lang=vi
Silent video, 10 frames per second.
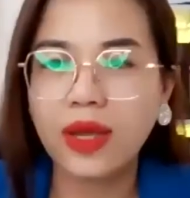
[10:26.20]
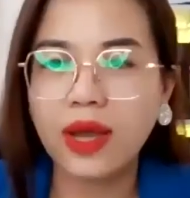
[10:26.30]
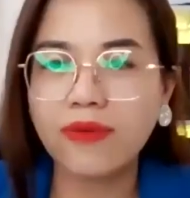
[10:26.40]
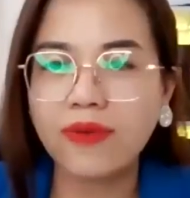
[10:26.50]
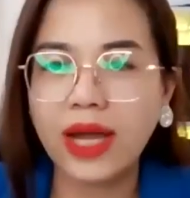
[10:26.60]

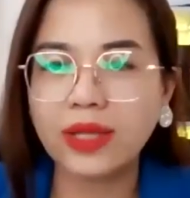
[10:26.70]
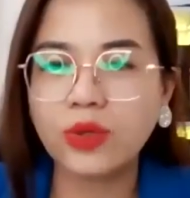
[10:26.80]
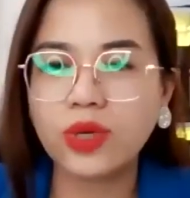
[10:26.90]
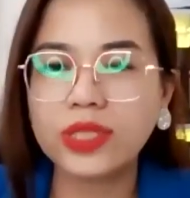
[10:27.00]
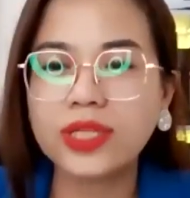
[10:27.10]
à, và hãy
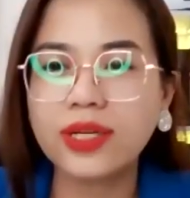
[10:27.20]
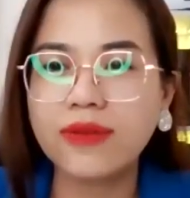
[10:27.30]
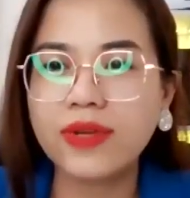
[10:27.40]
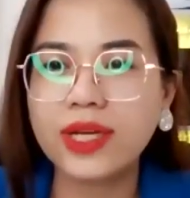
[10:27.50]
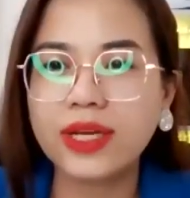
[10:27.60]
chuyển từ
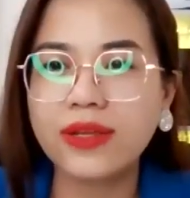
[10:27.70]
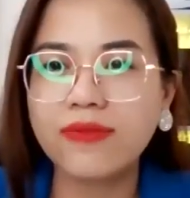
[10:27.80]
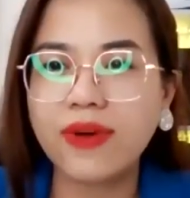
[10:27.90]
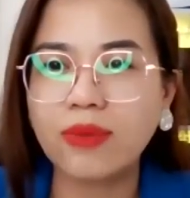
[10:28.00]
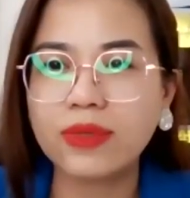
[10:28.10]
cái việc kỳ
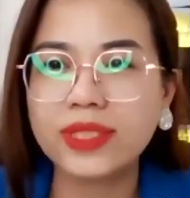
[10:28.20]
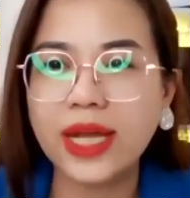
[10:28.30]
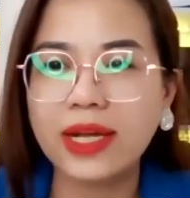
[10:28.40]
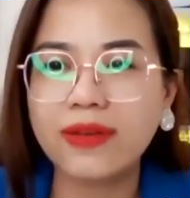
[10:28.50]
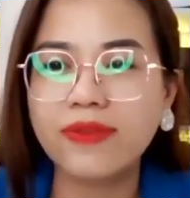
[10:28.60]
vọng
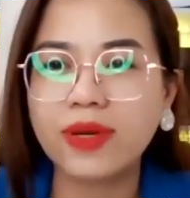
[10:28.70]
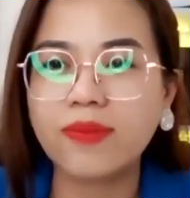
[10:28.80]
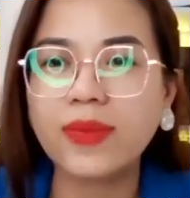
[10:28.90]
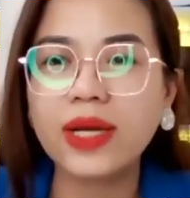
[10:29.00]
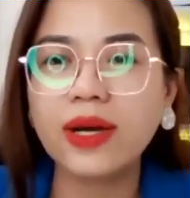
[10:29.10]
sang cái việc
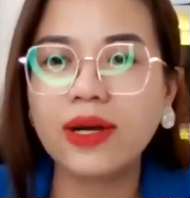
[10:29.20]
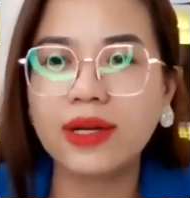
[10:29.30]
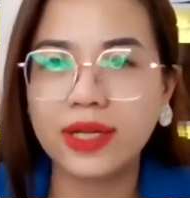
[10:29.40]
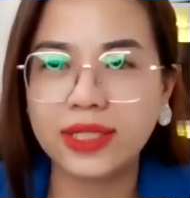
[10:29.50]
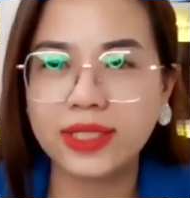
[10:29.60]
biết
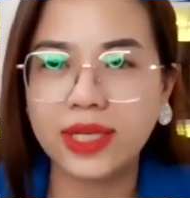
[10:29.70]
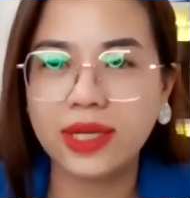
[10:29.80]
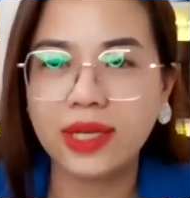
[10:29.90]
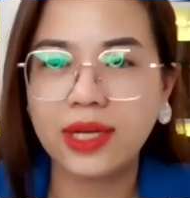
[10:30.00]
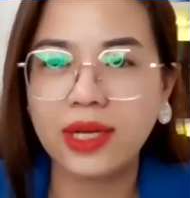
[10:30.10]
ơn các anh chị
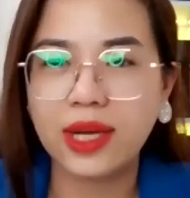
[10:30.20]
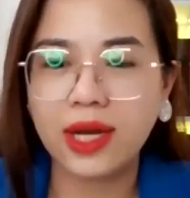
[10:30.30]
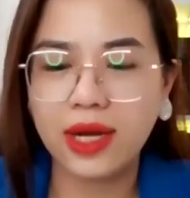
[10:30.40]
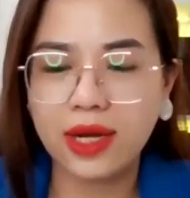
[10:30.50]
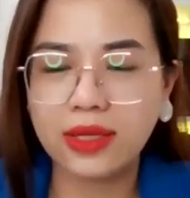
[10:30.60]

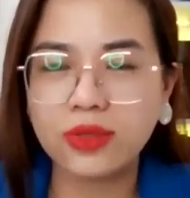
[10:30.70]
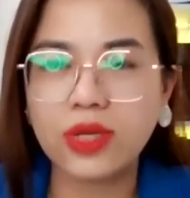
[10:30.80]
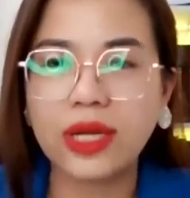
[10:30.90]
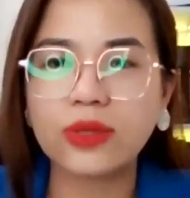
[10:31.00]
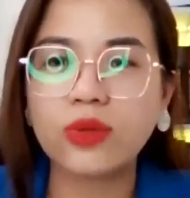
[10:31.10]
à,
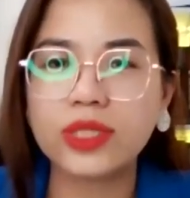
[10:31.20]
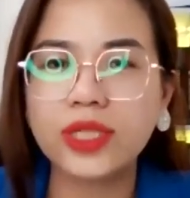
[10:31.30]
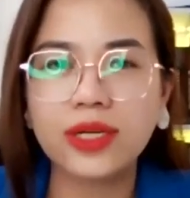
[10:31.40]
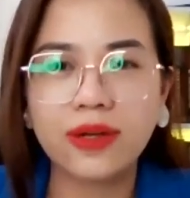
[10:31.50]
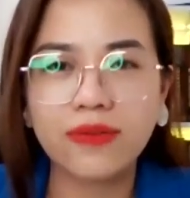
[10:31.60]
phải chuyển
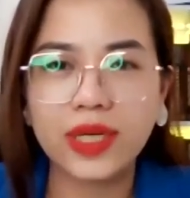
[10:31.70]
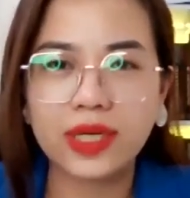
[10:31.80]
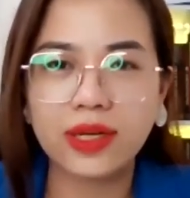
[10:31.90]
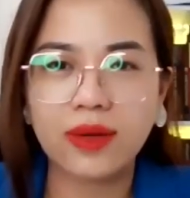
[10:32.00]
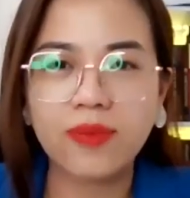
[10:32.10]
từ cái việc
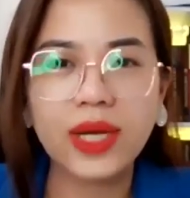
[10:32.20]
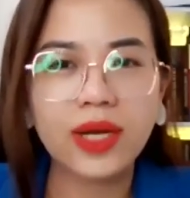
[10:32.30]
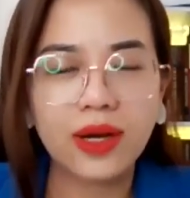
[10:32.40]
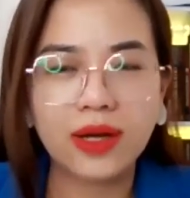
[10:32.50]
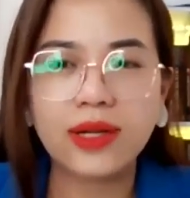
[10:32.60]
à,
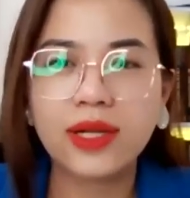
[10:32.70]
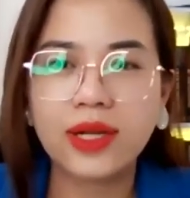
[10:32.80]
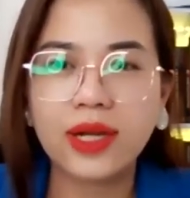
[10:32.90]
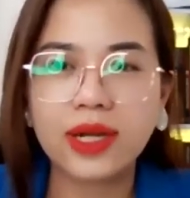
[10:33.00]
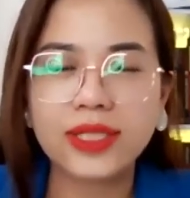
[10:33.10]
biết ơn
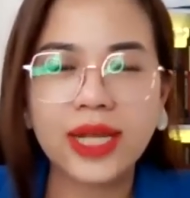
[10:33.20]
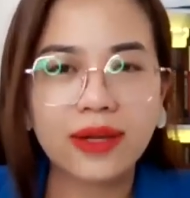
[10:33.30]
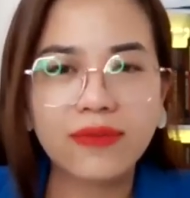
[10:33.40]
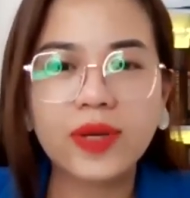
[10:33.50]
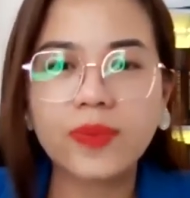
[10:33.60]
à,
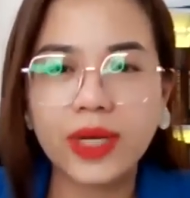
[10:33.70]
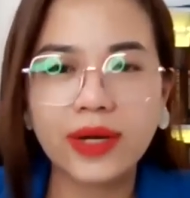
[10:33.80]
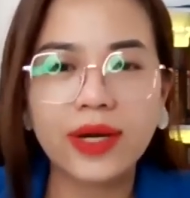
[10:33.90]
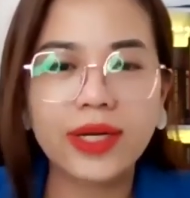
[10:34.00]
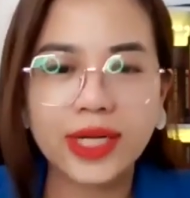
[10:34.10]
sang cái việc biết
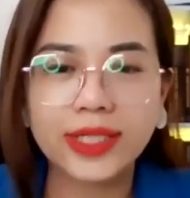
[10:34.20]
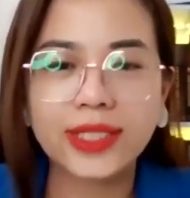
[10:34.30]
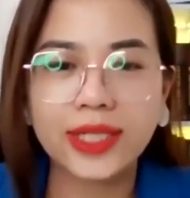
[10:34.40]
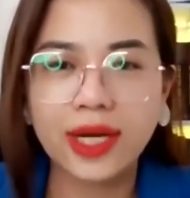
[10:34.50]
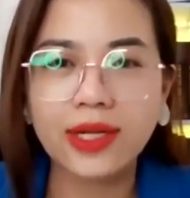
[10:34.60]
ơn các anh
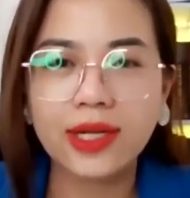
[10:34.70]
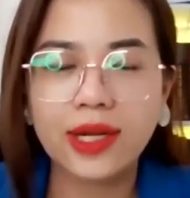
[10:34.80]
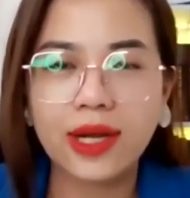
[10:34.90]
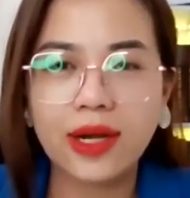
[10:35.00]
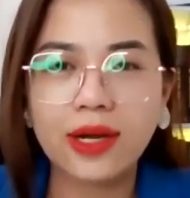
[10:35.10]
chị nhé
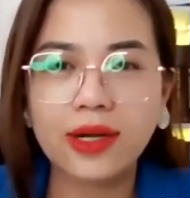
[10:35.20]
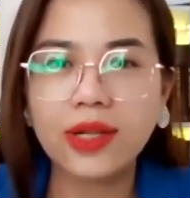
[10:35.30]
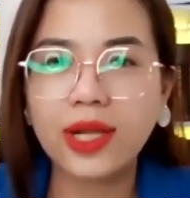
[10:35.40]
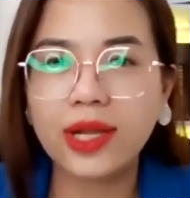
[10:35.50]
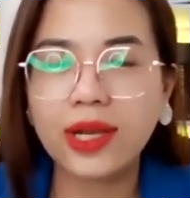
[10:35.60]
à, có
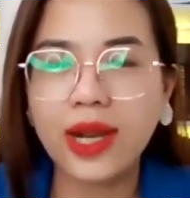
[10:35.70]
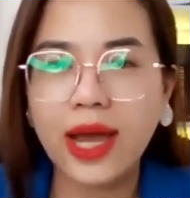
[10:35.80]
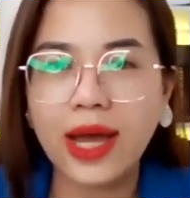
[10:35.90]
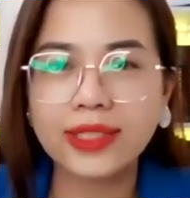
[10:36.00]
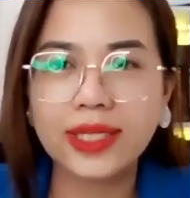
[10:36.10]
thể là
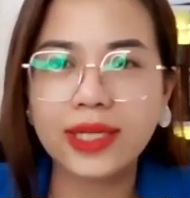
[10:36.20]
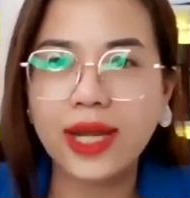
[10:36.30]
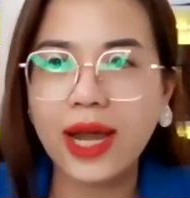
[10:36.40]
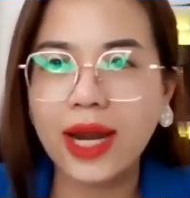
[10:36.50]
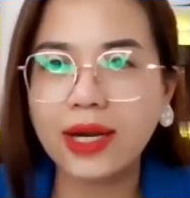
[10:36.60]
anh chị
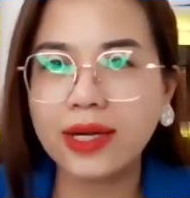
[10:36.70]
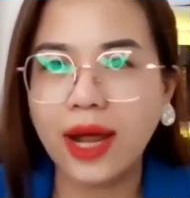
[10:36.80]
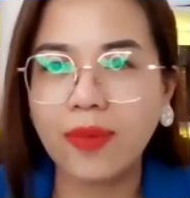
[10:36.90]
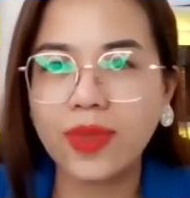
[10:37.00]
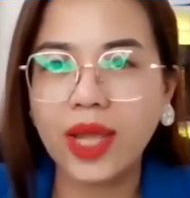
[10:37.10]
đang
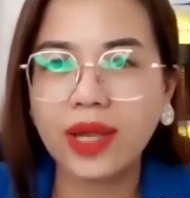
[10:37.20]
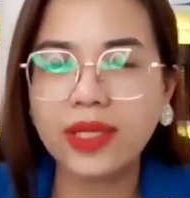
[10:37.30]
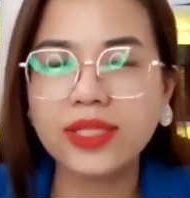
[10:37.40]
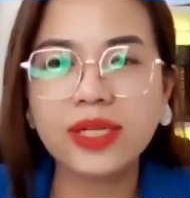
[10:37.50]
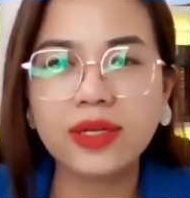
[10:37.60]
cảm
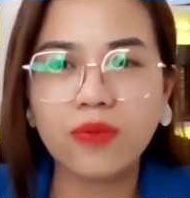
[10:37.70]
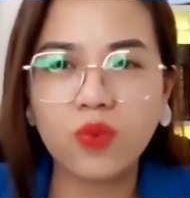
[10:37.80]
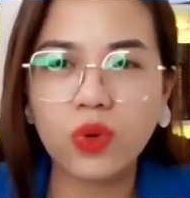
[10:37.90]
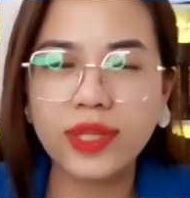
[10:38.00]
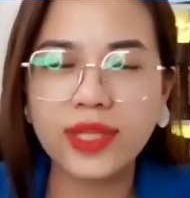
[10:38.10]
thấy chưa được
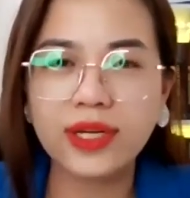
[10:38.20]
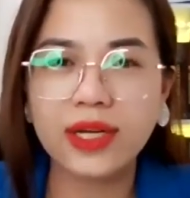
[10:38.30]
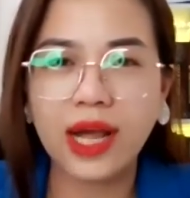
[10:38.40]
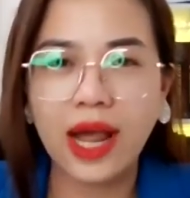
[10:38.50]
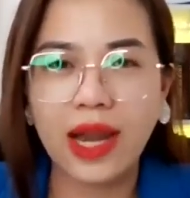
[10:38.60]
vui chưa
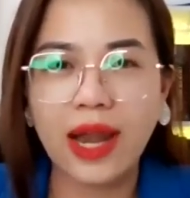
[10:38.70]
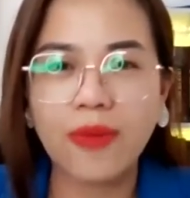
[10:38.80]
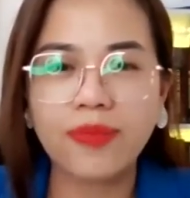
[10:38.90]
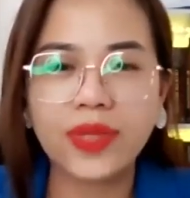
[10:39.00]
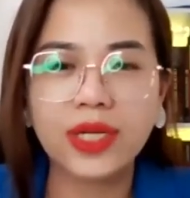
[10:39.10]
được hài
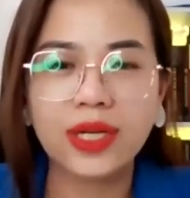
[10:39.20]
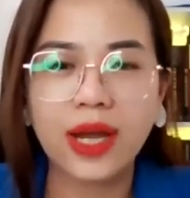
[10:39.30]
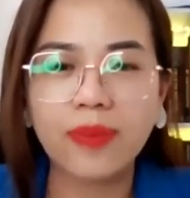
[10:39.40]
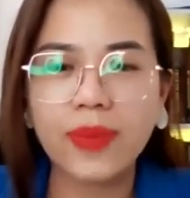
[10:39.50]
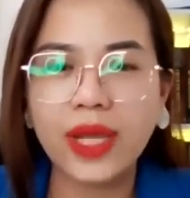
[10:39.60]
lòng chưa
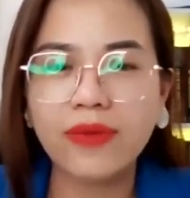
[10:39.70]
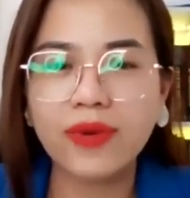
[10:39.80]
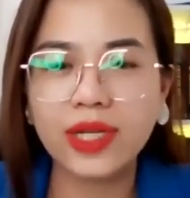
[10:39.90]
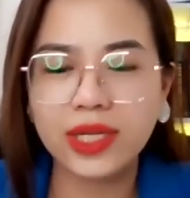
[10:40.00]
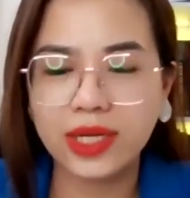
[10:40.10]
được happy
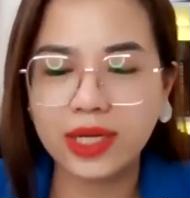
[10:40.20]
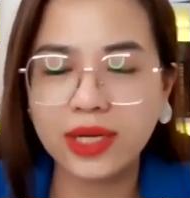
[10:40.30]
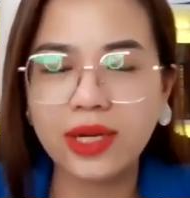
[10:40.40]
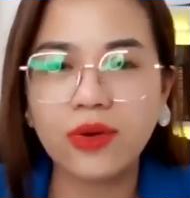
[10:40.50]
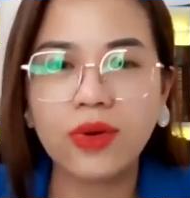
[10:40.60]
với những cái
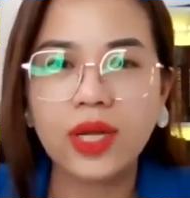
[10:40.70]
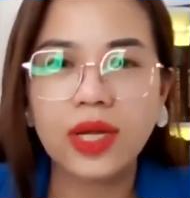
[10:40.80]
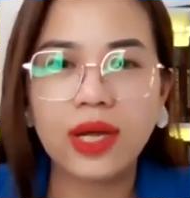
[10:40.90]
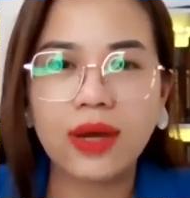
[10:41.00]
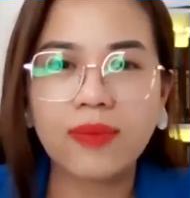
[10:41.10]
điều
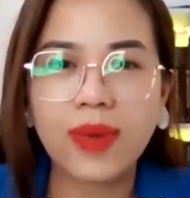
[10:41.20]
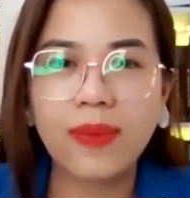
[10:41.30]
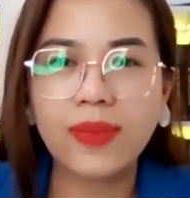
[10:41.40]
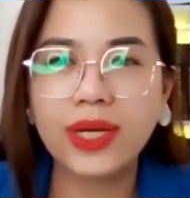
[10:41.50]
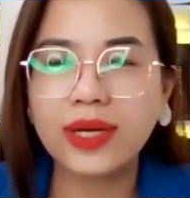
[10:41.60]
à, mà
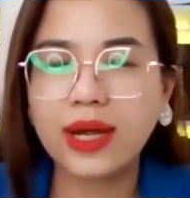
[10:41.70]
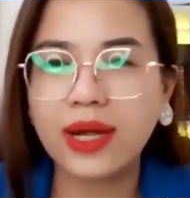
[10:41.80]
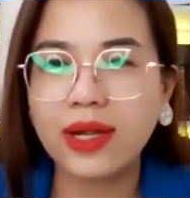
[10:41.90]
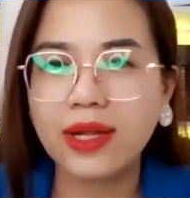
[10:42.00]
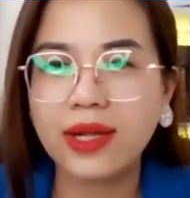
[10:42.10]
mình
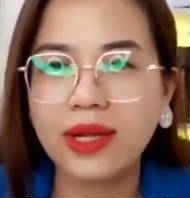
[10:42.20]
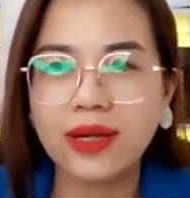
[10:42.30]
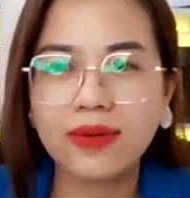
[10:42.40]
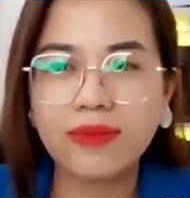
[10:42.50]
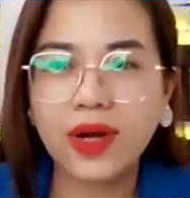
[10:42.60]
à,
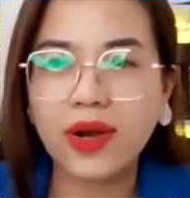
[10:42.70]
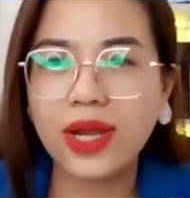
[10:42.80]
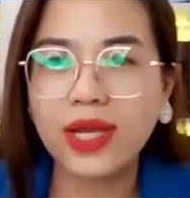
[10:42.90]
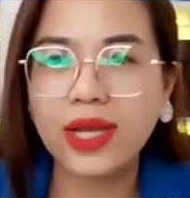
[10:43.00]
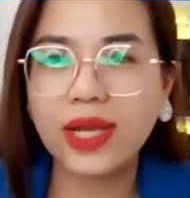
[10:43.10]
à,
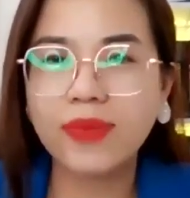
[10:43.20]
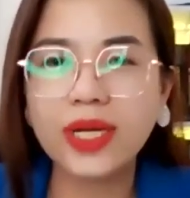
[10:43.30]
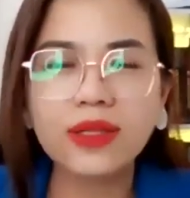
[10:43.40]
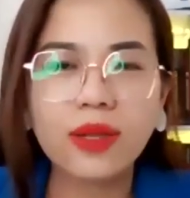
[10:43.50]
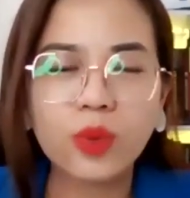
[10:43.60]
gọi là gì mình
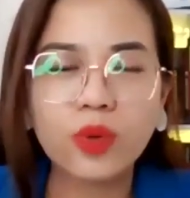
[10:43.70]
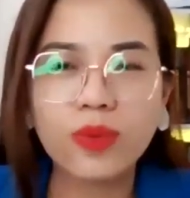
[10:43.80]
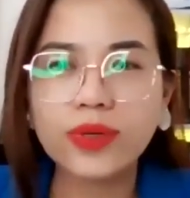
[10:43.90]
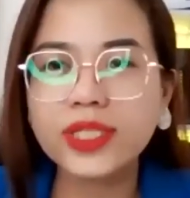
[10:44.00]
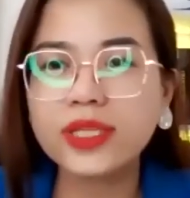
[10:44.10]
cứ tập trung
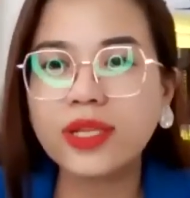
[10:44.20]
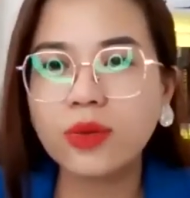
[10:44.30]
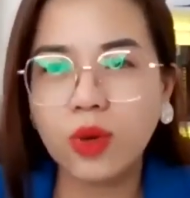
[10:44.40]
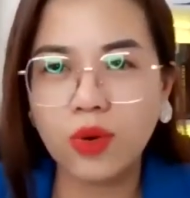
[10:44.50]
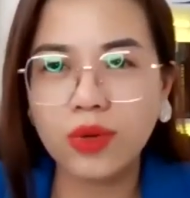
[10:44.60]
vào cái sự
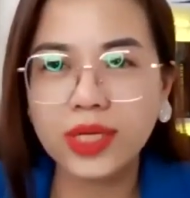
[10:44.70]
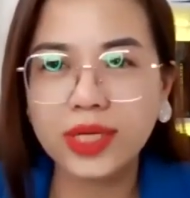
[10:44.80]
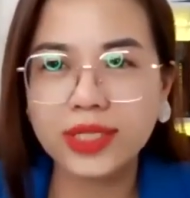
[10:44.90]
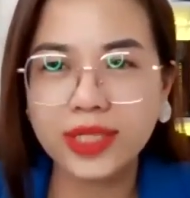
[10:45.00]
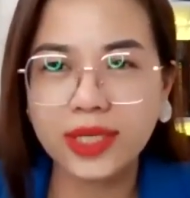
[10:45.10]
thiếu thốn á
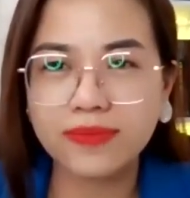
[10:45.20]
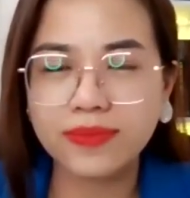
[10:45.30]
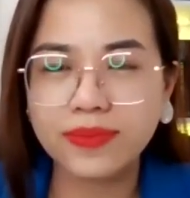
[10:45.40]
các anh chị